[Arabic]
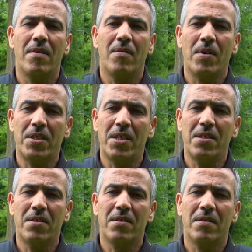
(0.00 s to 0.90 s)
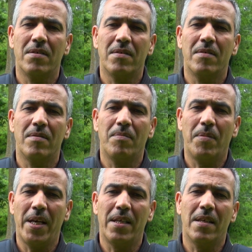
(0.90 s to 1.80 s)
وجيز
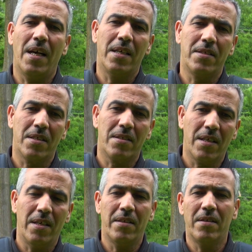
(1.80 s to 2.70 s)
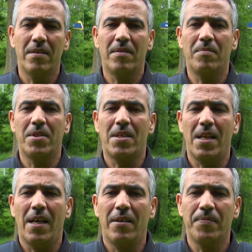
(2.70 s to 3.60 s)
بين حادث الطعن
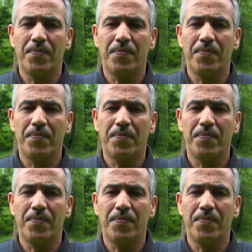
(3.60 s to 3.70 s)
بالسلاح